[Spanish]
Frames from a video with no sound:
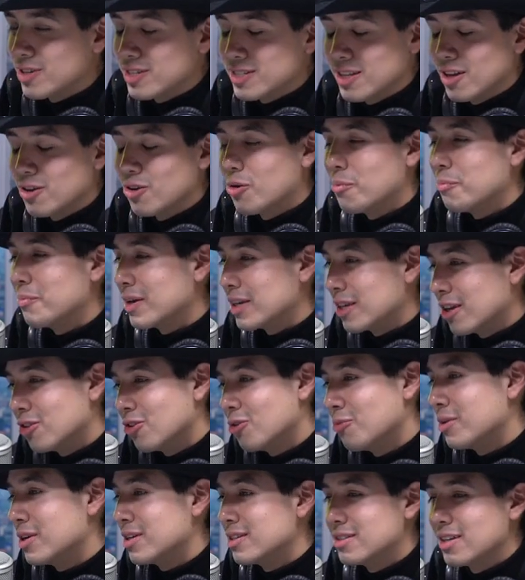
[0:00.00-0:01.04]
han estado
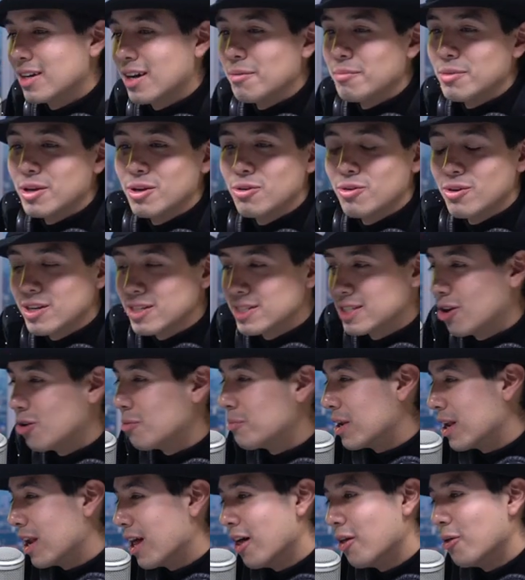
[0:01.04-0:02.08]
acompañándome en este camino, han estado a
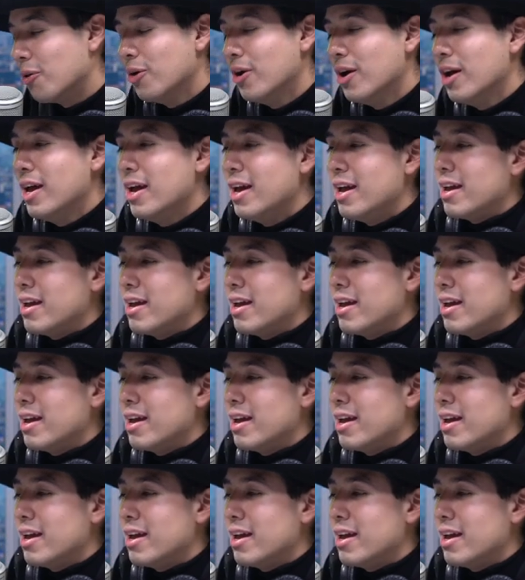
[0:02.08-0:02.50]
mi lado,